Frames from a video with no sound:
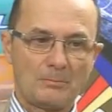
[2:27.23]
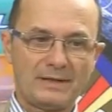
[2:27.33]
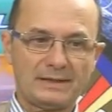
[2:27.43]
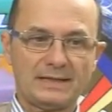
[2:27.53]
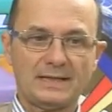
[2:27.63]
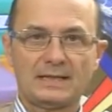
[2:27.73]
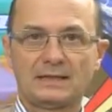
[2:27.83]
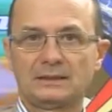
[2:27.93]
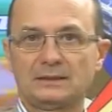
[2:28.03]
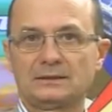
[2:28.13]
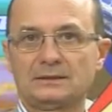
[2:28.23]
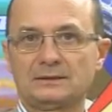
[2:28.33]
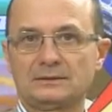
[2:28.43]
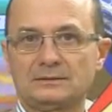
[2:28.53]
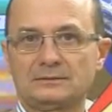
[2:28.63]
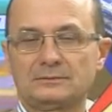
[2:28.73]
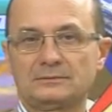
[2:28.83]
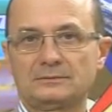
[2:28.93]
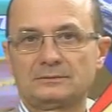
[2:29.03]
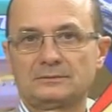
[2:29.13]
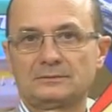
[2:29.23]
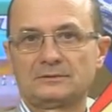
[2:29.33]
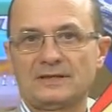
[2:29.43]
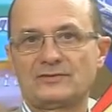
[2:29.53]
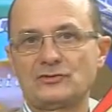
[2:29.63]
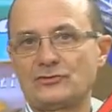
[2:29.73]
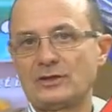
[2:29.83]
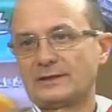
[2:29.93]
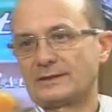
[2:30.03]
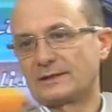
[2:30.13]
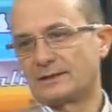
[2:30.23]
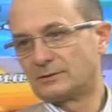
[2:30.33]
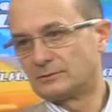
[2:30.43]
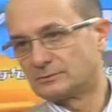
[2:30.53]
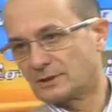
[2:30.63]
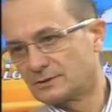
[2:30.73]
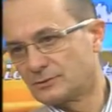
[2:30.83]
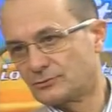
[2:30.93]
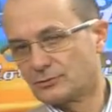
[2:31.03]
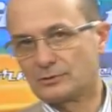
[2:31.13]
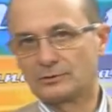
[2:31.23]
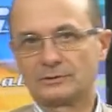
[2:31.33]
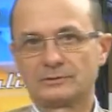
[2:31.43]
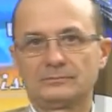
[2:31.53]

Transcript: Perché eh, la Sicilia è terra di contraddizioni,